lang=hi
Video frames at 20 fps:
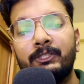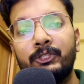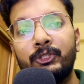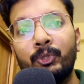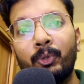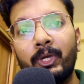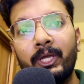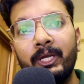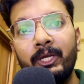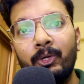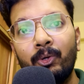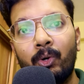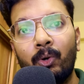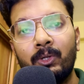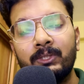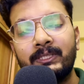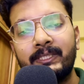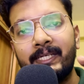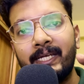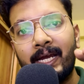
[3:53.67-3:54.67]
जो कि
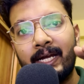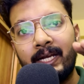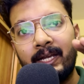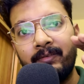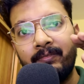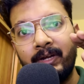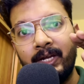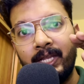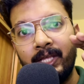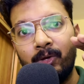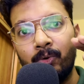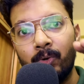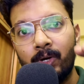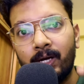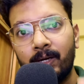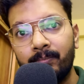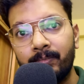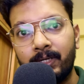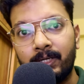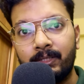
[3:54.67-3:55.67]
न्यूरॉन्स की एक्टिविटी को
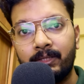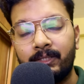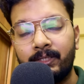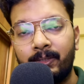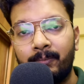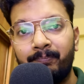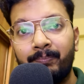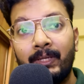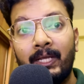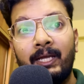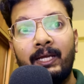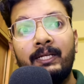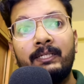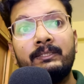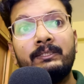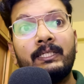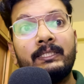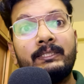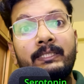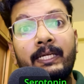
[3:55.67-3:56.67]
कम करते हैं
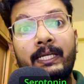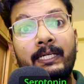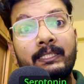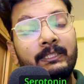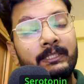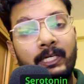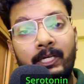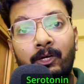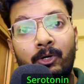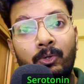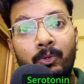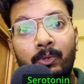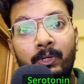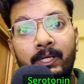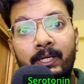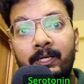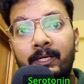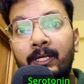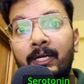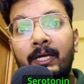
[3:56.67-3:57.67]
जैसे कि
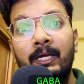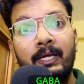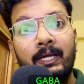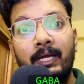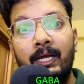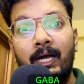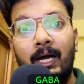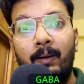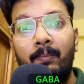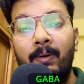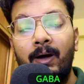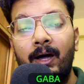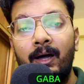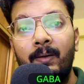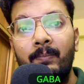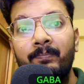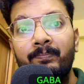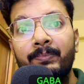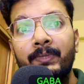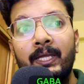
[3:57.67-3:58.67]
सेरोटोनिन गाबा
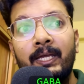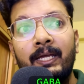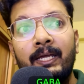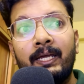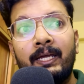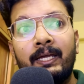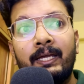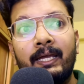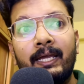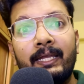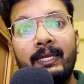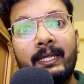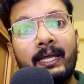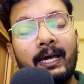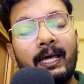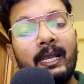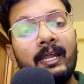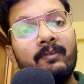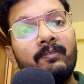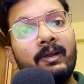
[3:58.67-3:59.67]
इनका
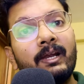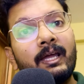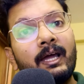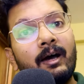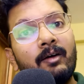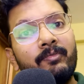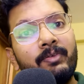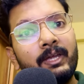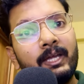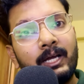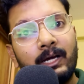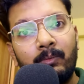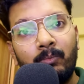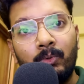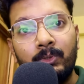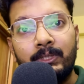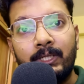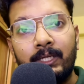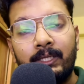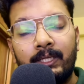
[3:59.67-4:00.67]
लेवल काफ़ी कम हो
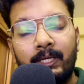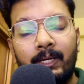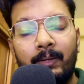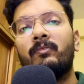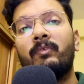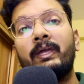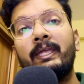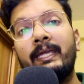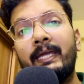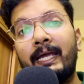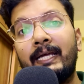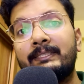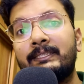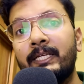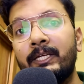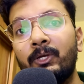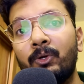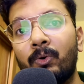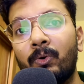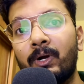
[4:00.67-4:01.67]
जाता है वहीं ऐसे
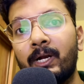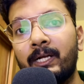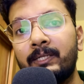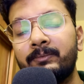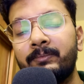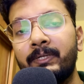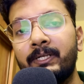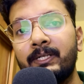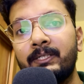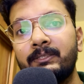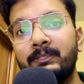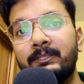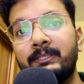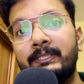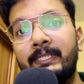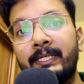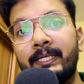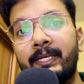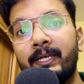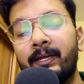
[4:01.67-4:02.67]
न्यूरो
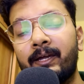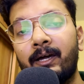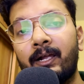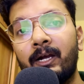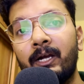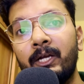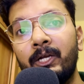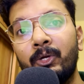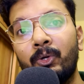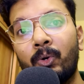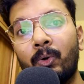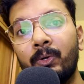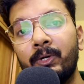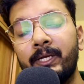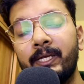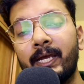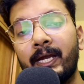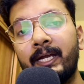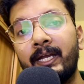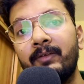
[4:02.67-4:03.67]
जिनके कारण न्यूरॉन
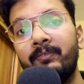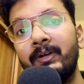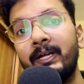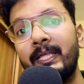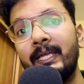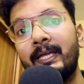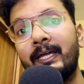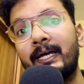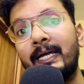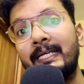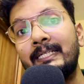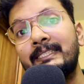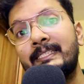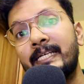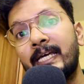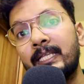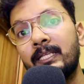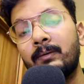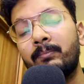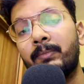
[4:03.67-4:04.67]
की एक्टिविटी कई
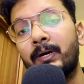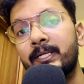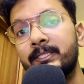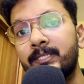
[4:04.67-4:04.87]
ज़्यादा बढ़